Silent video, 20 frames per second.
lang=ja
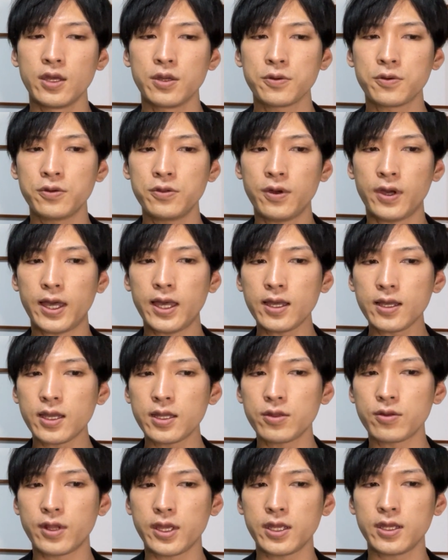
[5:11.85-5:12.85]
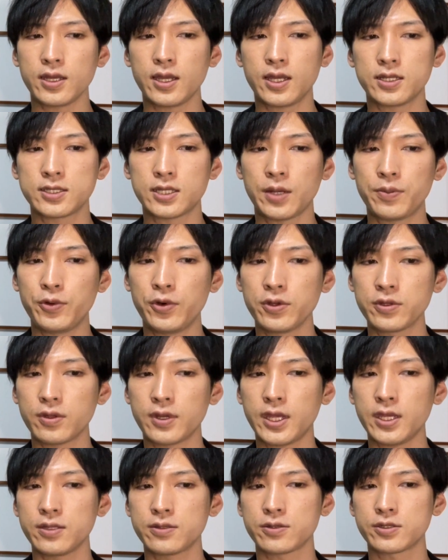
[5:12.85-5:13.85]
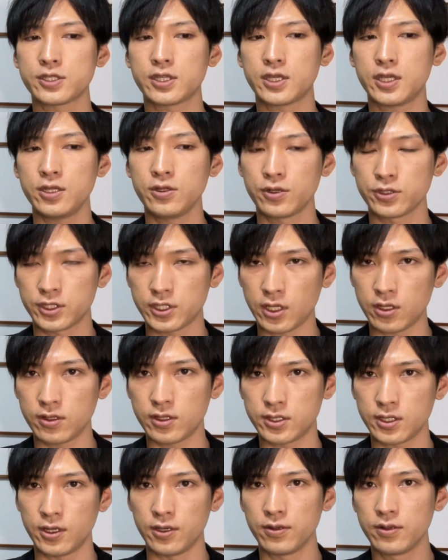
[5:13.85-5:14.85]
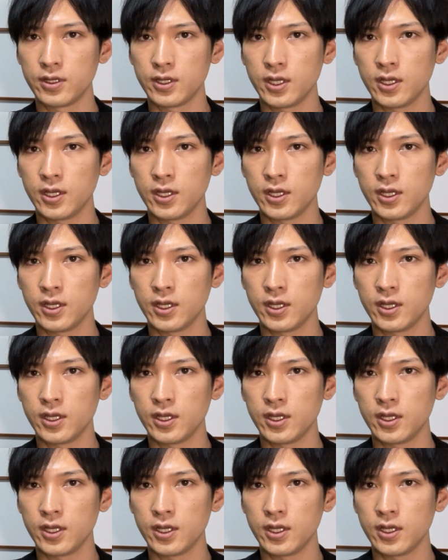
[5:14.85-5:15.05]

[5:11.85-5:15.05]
この赤のラインがサポートラインとして機能してるんですよ。